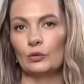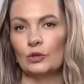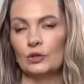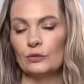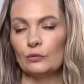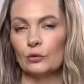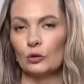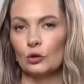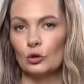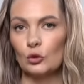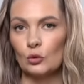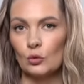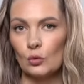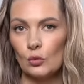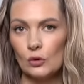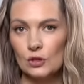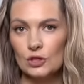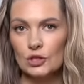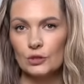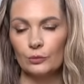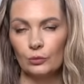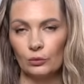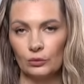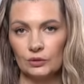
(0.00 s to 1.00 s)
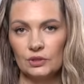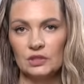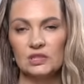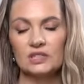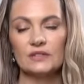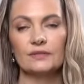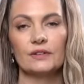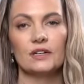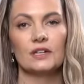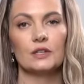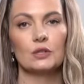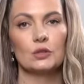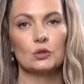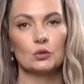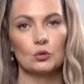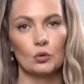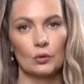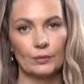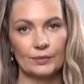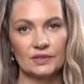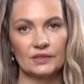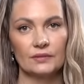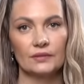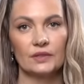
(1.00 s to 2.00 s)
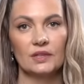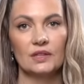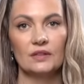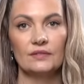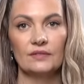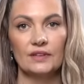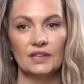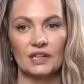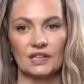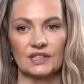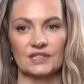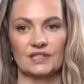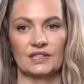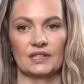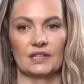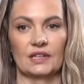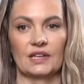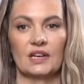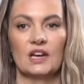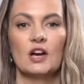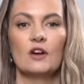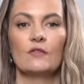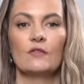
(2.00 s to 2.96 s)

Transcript: у него тоже будет своя собственная версия.